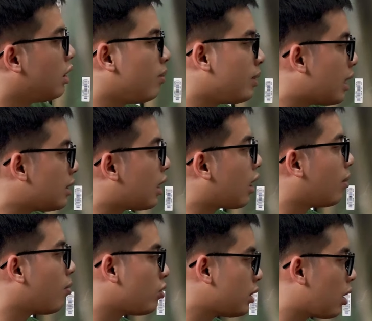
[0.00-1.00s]
Thì mình thấy rằng
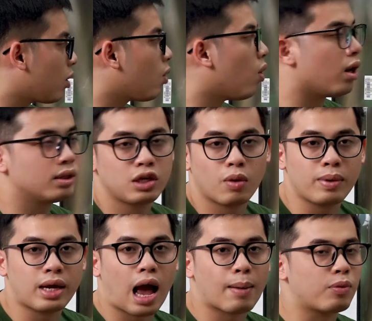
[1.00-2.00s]
là màu sắc của
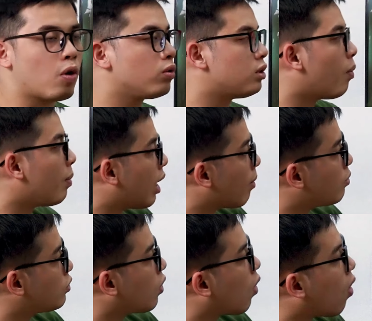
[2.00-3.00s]
Xiaomi A Pro
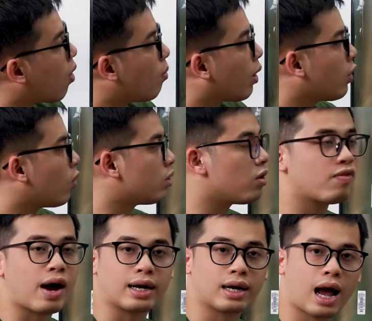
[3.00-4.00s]
65 cho một cái độ tương
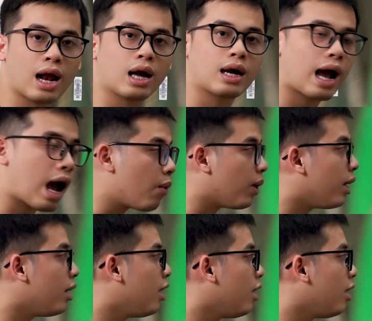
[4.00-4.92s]
phản khá là cao này.